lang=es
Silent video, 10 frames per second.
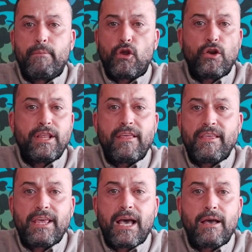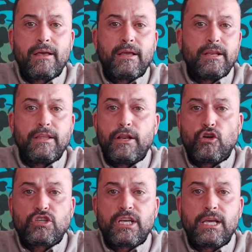pero ni de día ni de
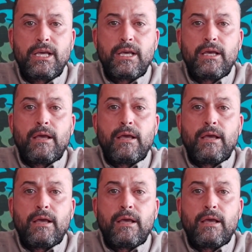noche